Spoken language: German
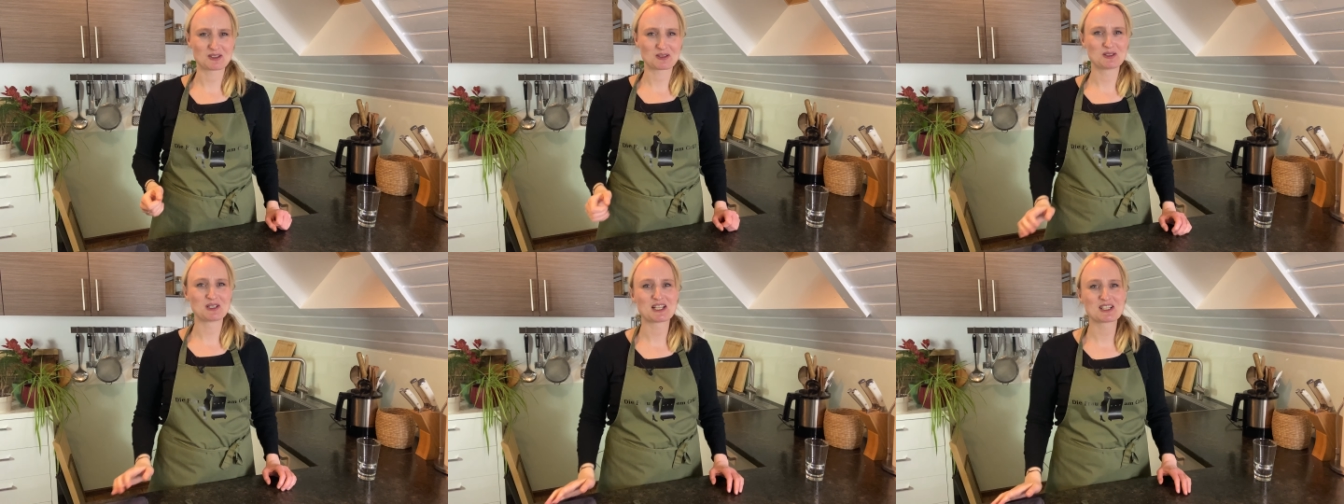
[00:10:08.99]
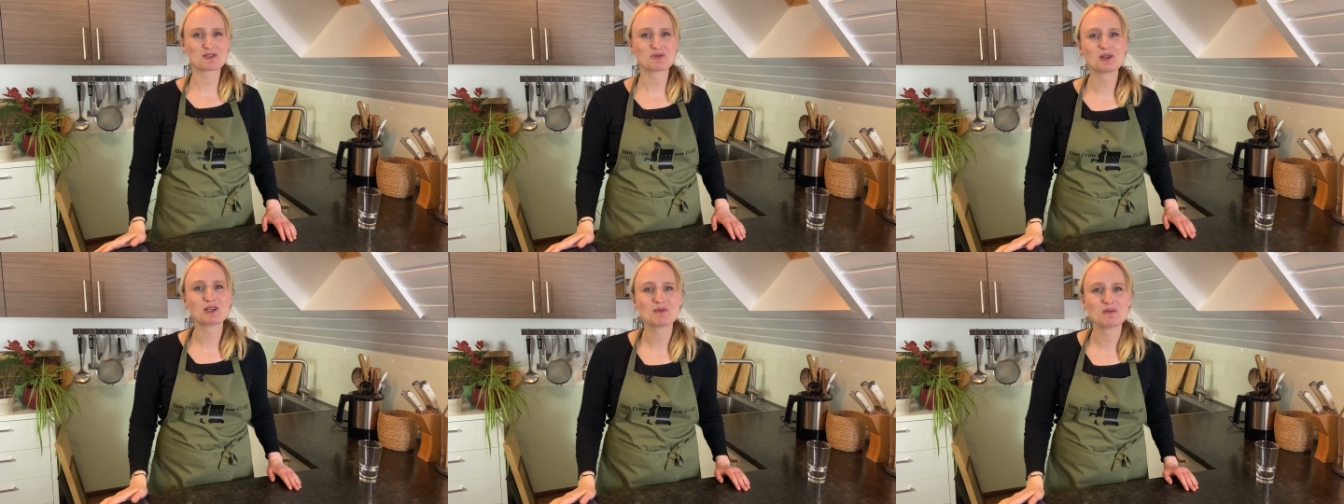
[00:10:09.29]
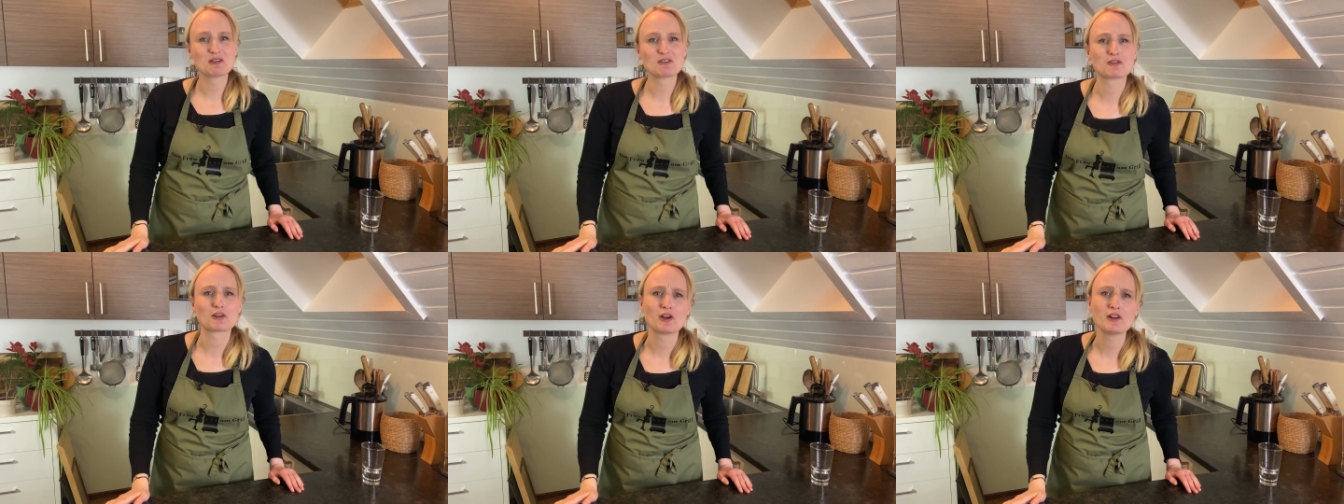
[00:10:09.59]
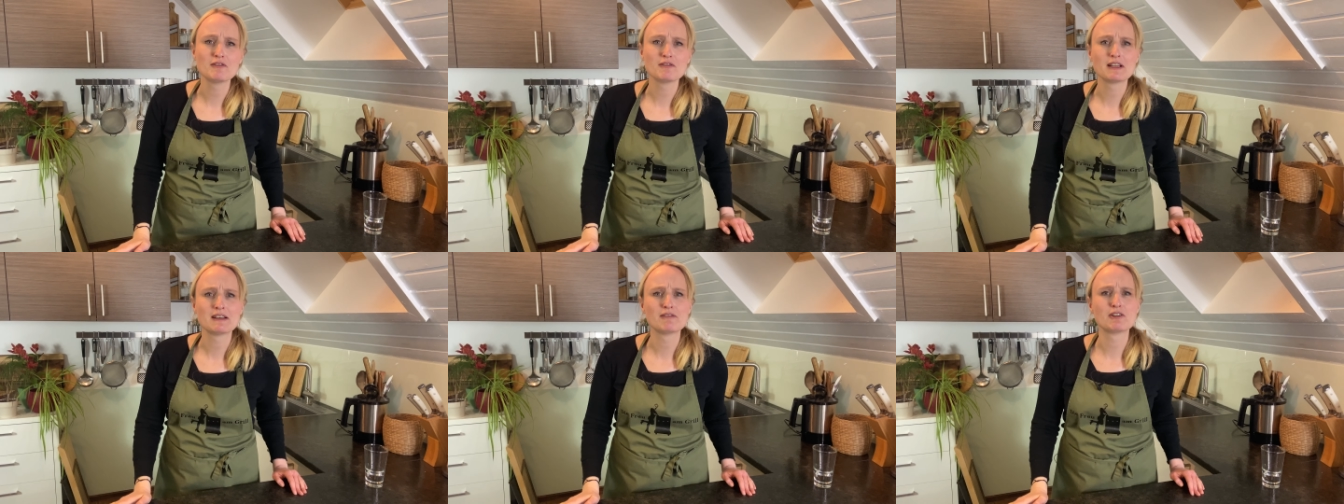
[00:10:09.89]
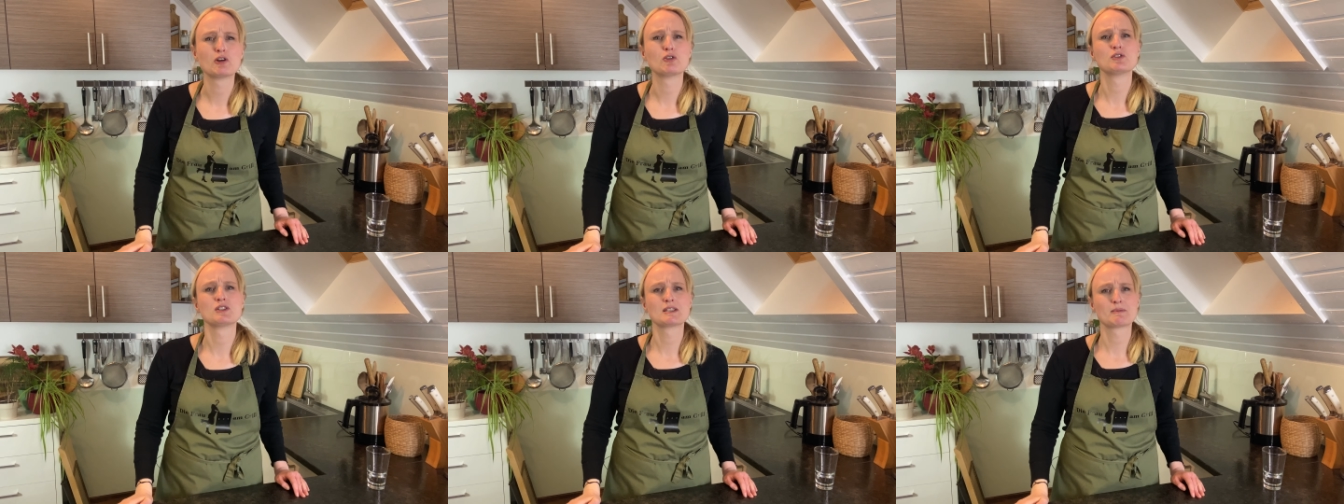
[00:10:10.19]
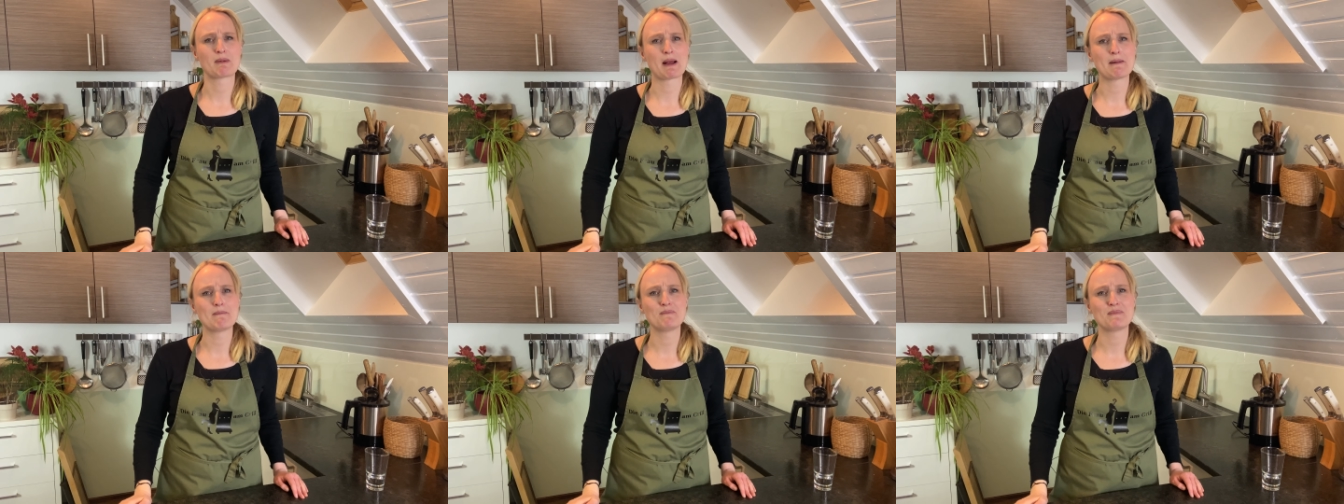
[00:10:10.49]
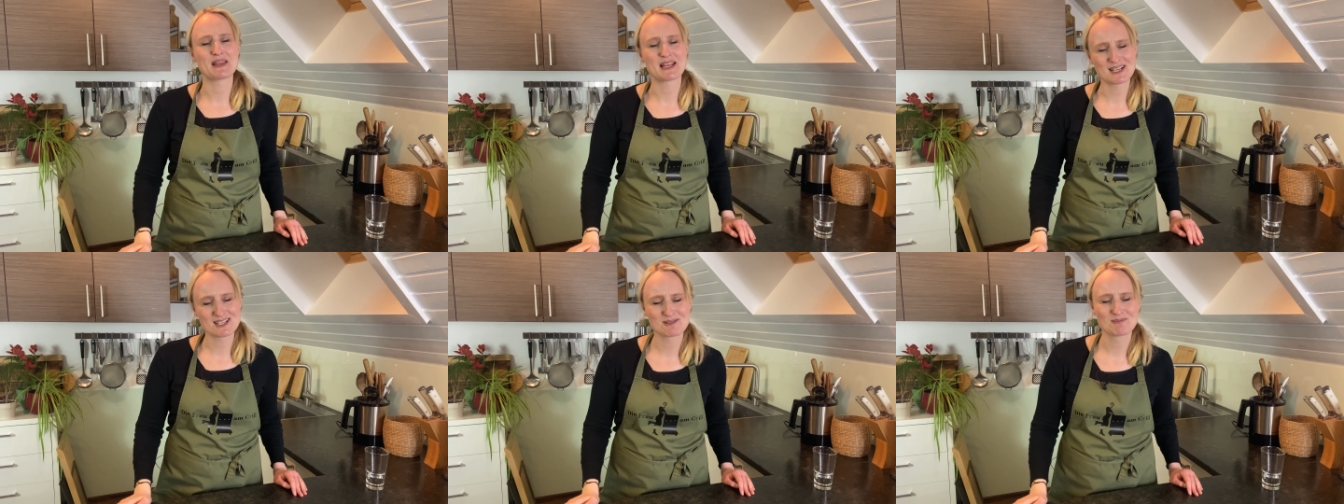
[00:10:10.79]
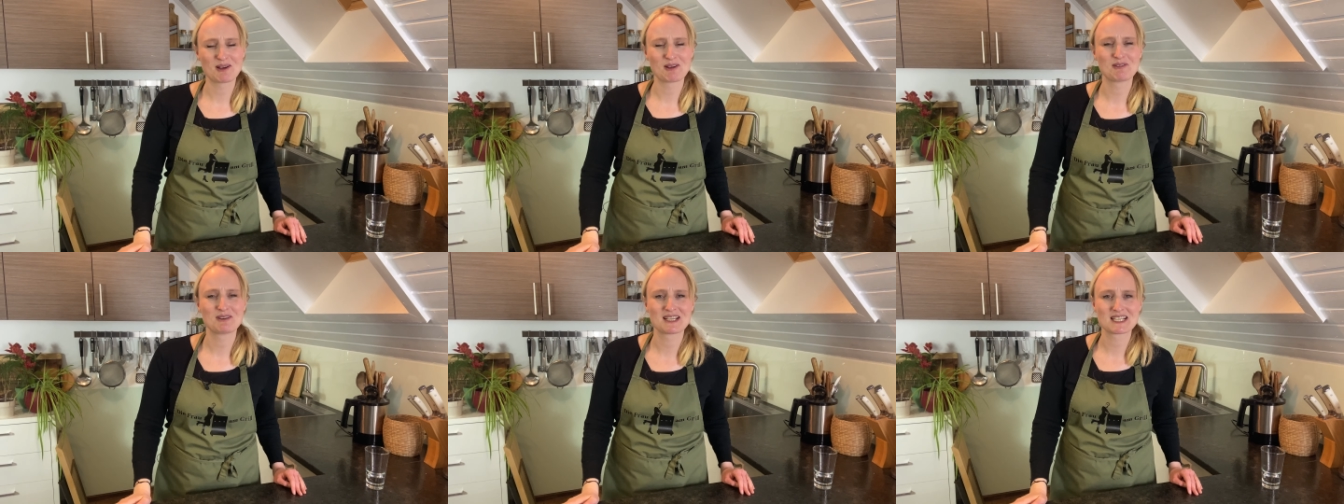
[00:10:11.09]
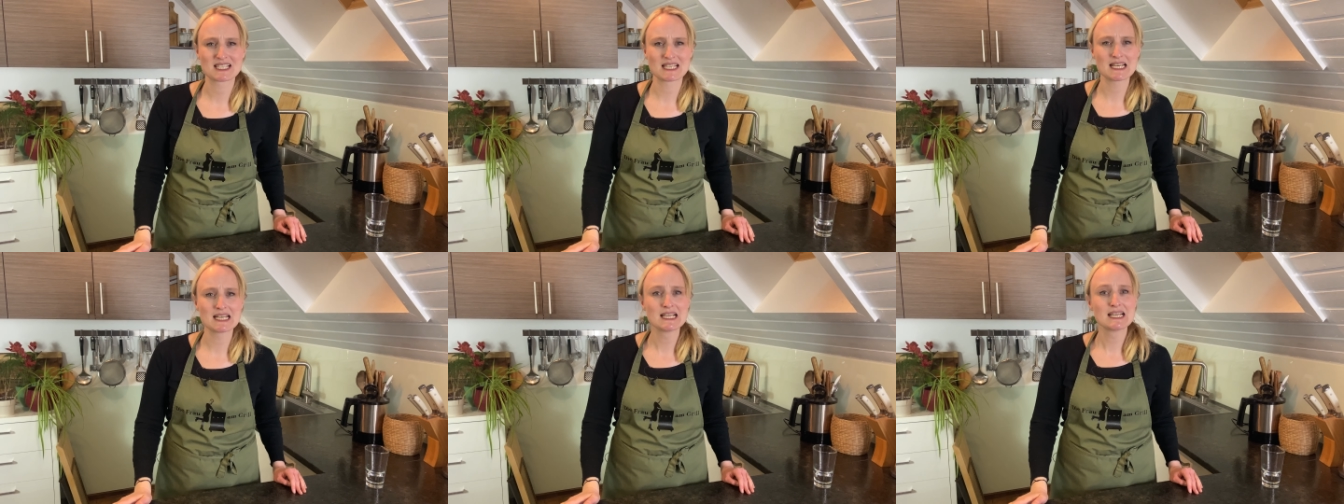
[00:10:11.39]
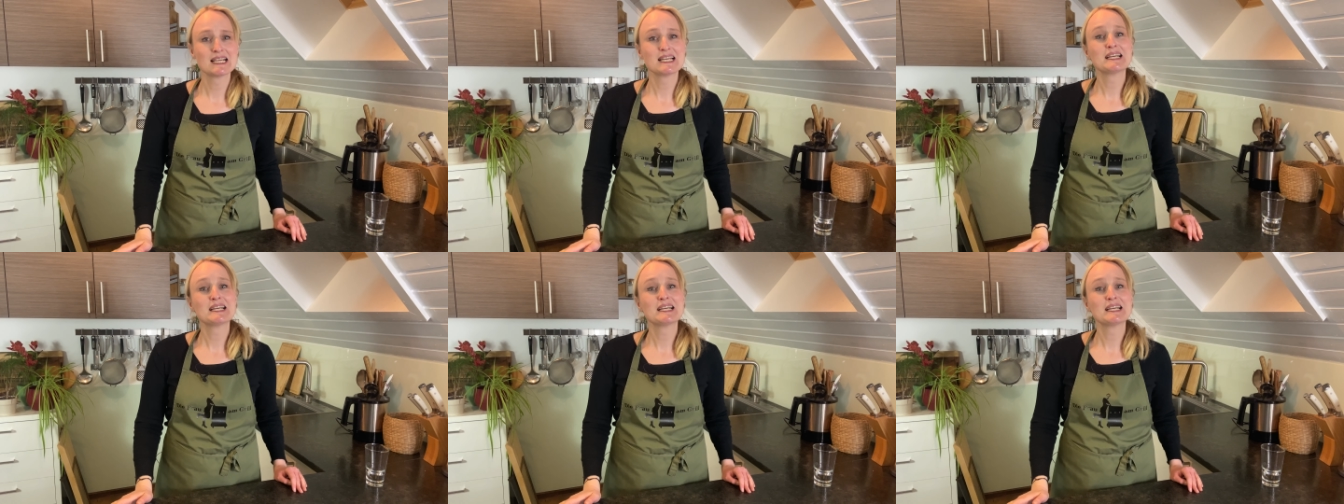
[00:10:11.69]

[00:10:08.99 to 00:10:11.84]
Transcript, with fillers: Und jetzt würde ich mich freuen, wenn wir uns beim nächsten Mal wieder sehen.